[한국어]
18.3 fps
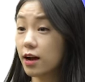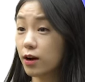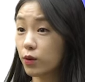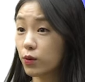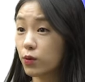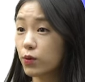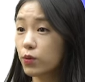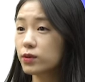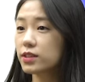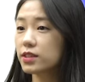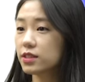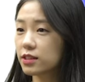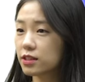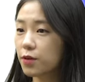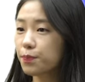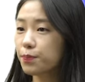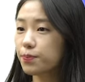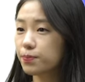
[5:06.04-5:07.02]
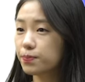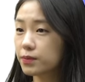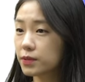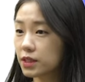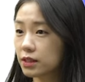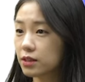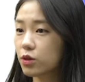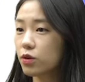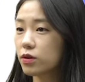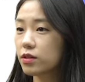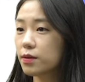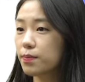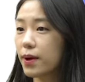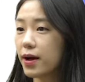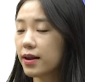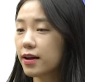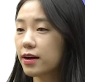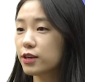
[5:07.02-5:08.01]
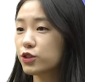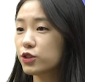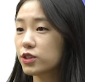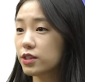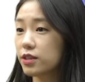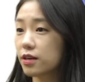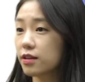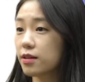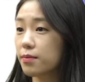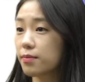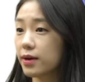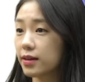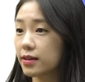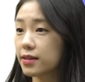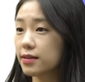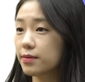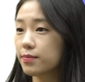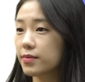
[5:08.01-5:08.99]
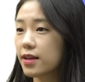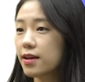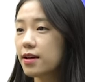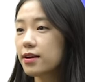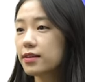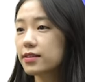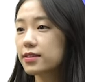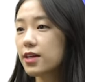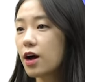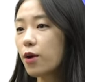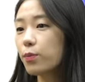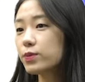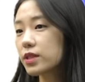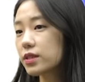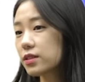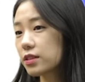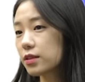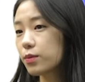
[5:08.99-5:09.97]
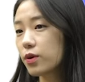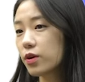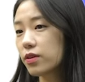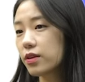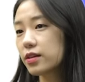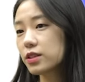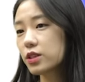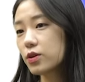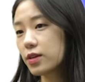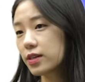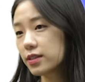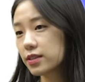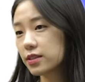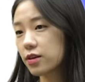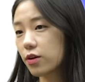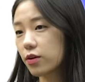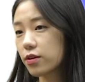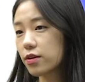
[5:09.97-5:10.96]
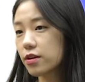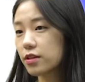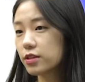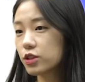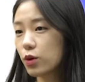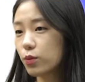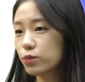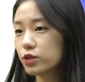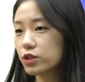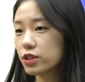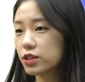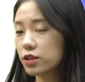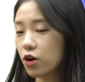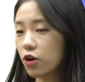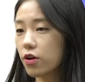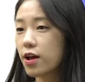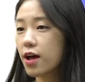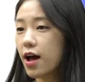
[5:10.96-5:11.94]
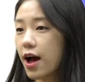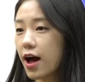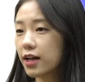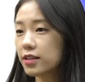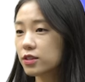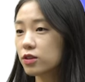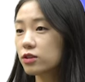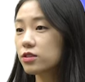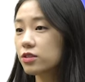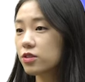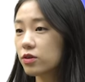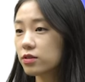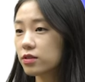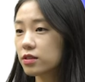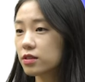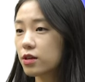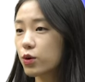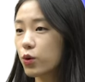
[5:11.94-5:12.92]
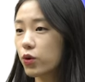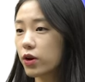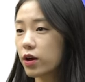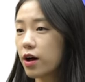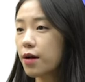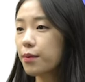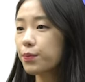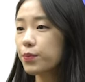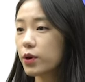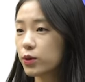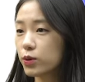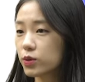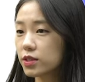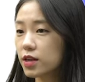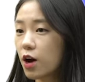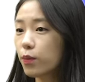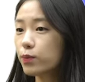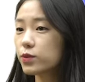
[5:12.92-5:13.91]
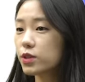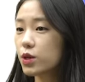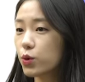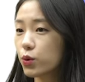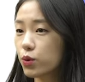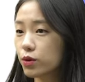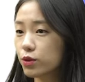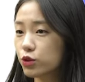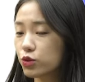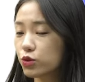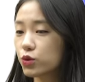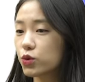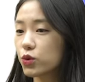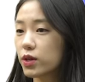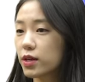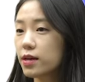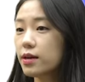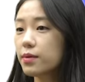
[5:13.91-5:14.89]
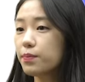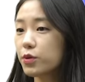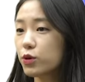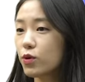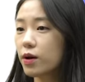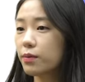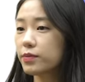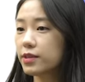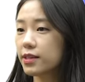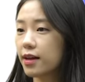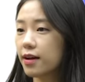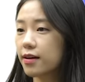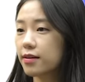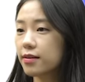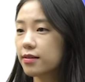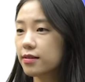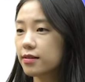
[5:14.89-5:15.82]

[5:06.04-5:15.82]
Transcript: 않고 직접 증권을 발행할 수 있게 된 만큼 사업자 측면의 신뢰성, 전문성, 안전성 등을 고려한 별도 사업자 요건 충족이 필요합니다.